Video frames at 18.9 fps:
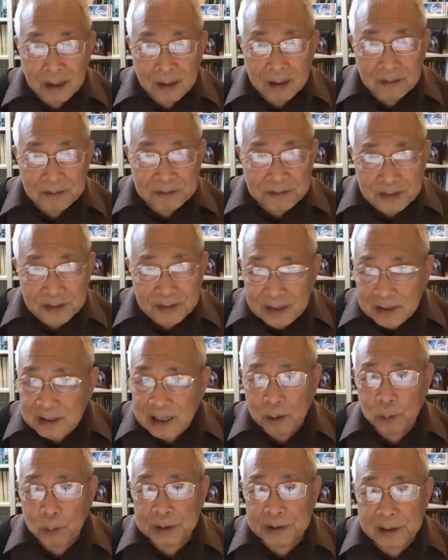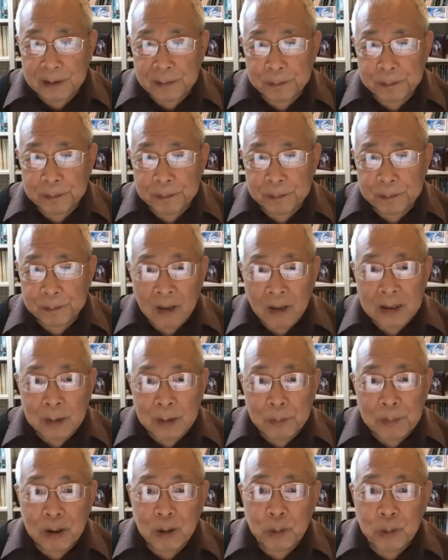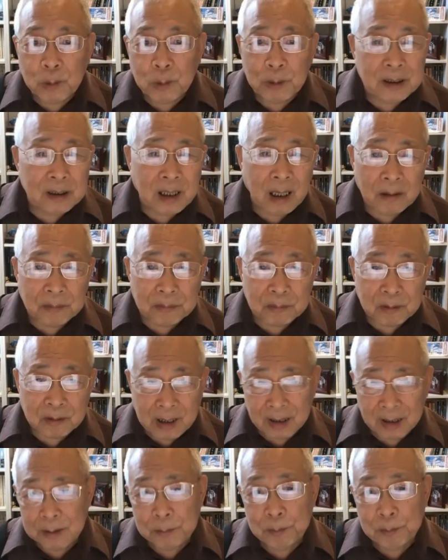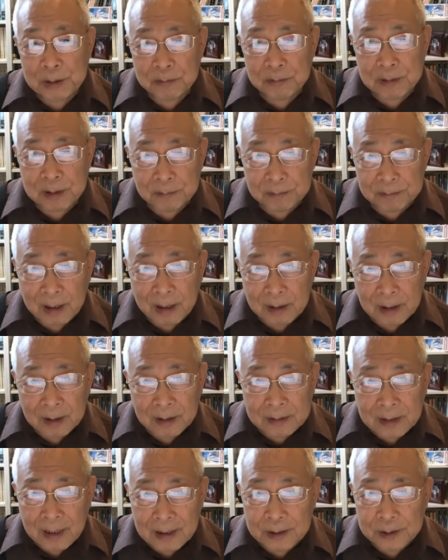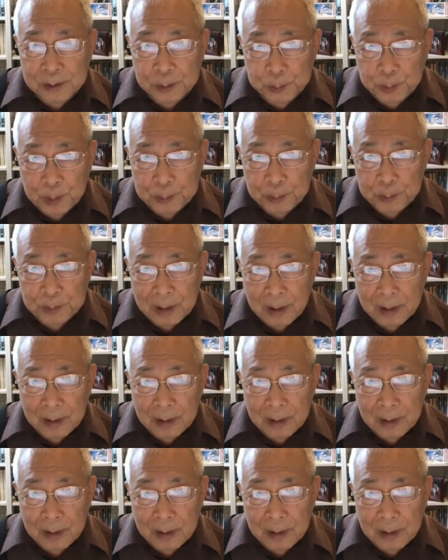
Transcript: 非常危险，啊，里面的一塌糊涂，他是民主政府，他也是选举